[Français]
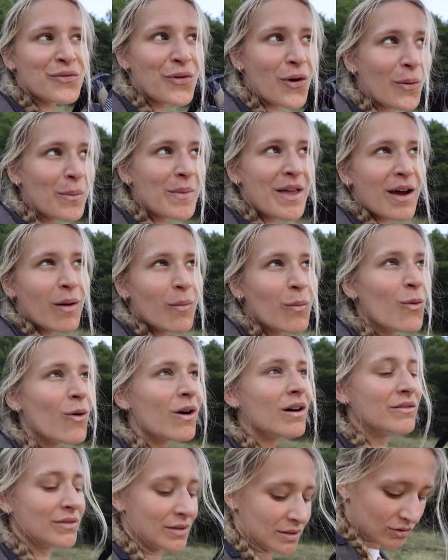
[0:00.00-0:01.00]
formé à
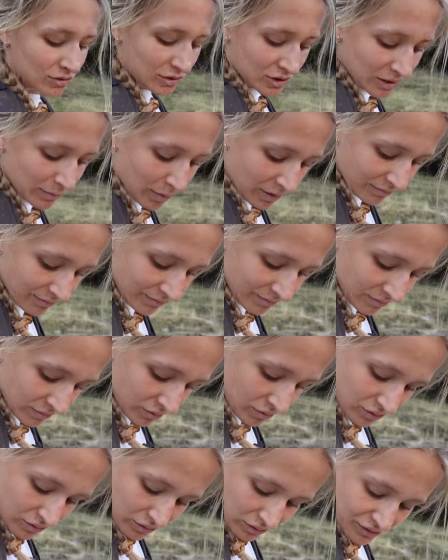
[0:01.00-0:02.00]
moi, enfin genre je sais pas,
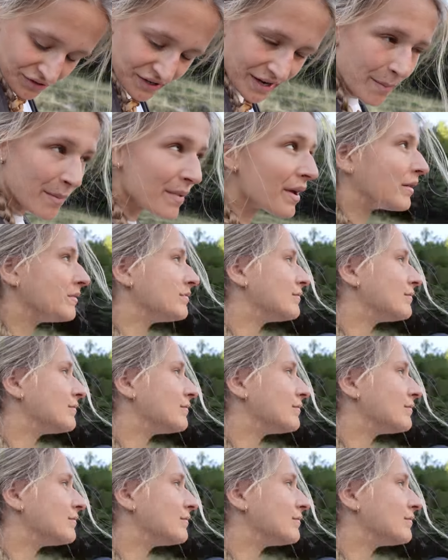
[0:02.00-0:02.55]
j'aime bien.